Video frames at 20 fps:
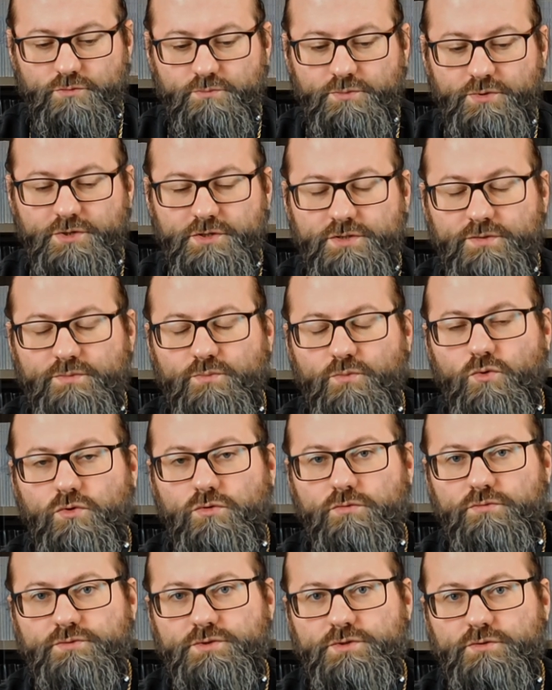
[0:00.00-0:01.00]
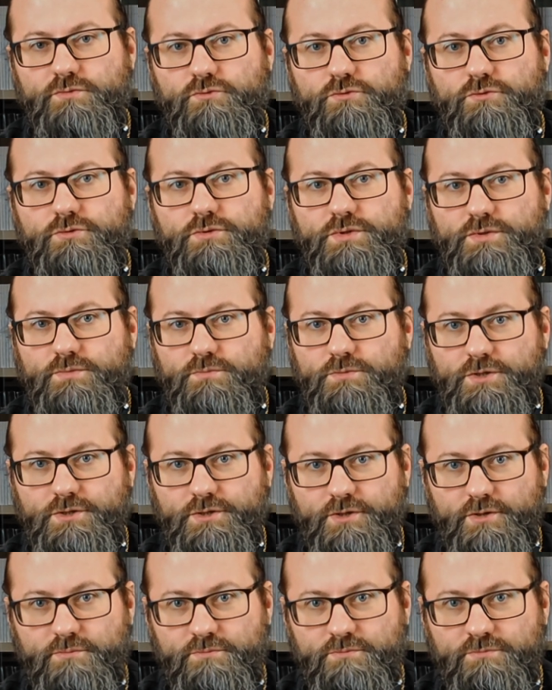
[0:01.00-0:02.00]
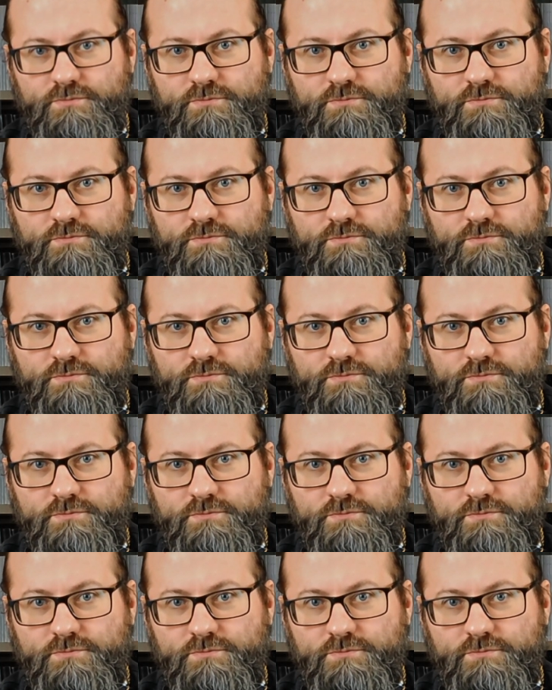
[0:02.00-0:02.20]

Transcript: Безмолвствуй с миром.